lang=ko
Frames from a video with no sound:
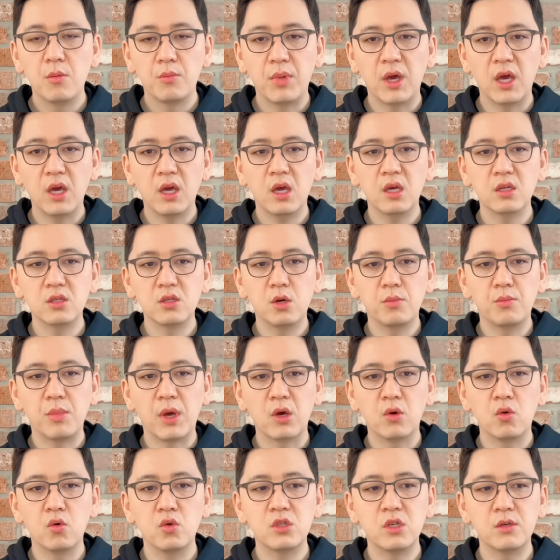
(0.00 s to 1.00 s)
100에서
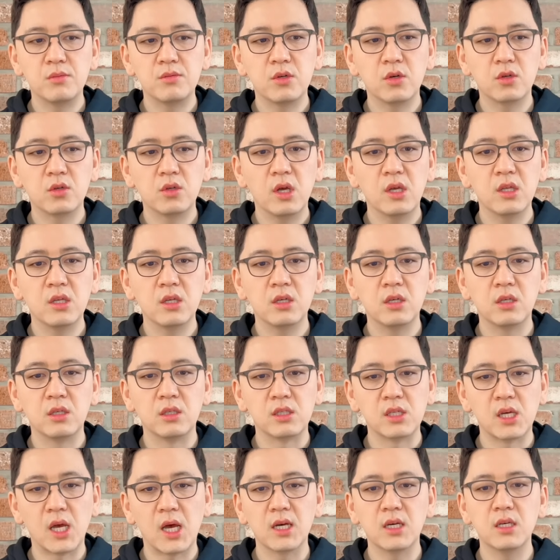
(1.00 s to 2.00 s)
150석
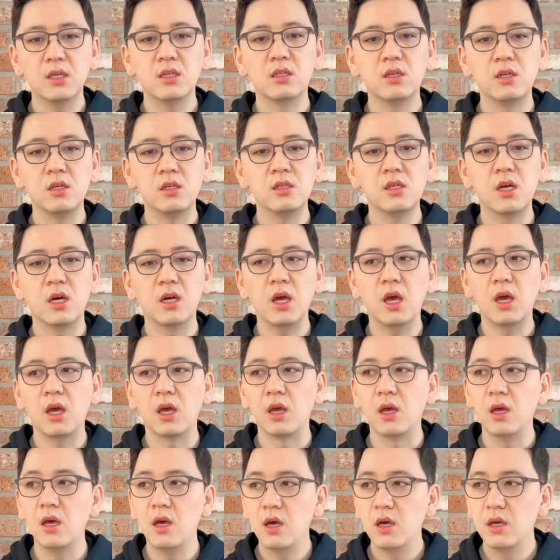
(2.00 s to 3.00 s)
되는 작은
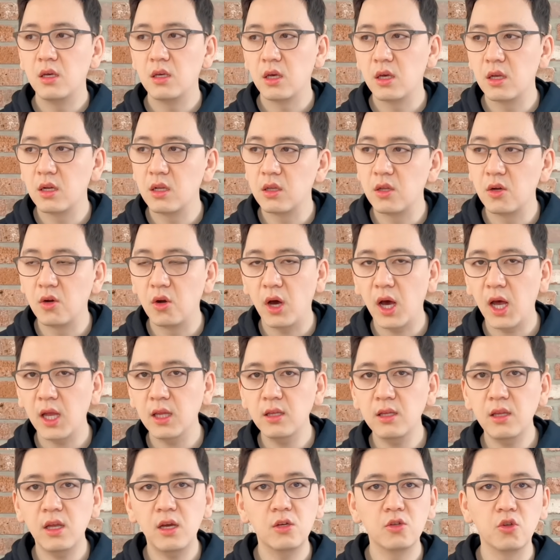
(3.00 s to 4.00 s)
극장에 예를 들어
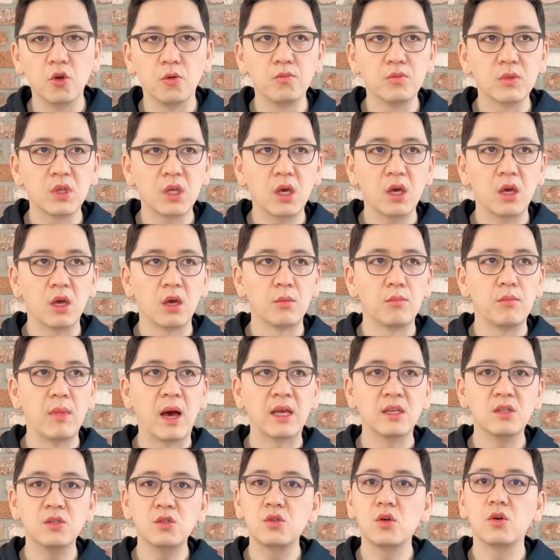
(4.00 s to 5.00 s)
한 달 넘게
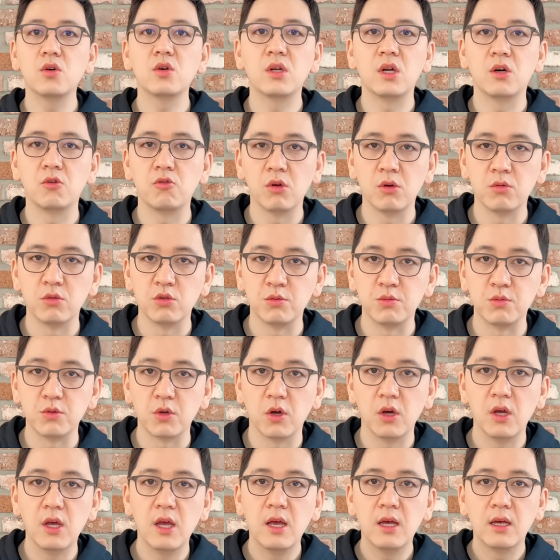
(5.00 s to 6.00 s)
만석이라고
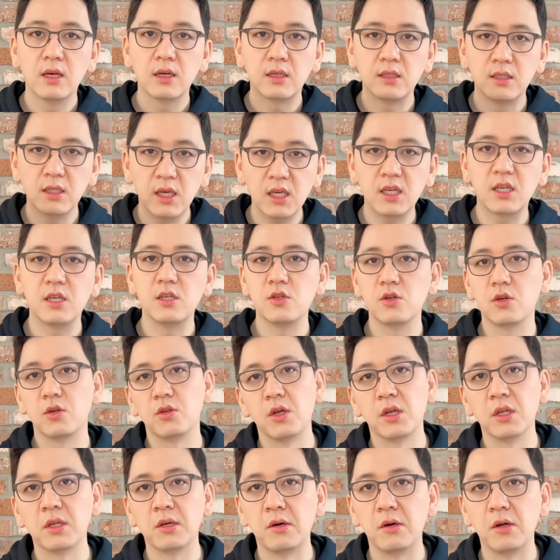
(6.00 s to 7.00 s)
해보십시오. 그게 기적이
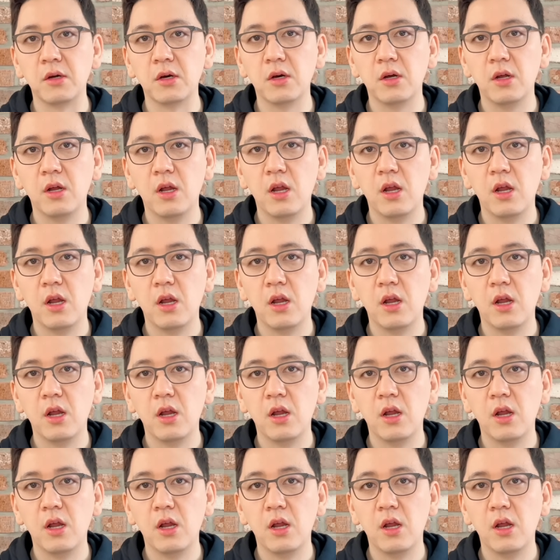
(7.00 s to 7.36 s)
되는 거예요.